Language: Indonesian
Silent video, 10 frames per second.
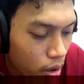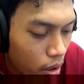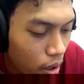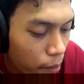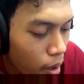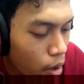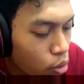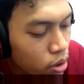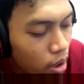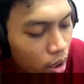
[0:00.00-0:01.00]
kenapa
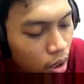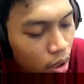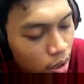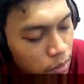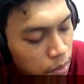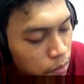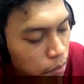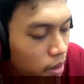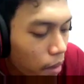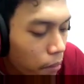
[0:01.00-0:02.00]
harusnya yang speed
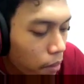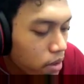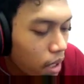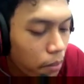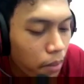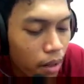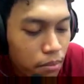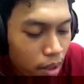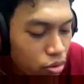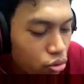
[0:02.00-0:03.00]
pertama si Amai
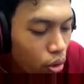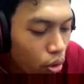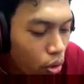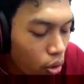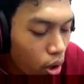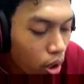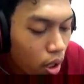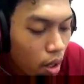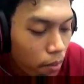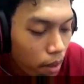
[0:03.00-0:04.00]
Mas dong
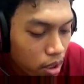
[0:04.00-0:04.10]
malah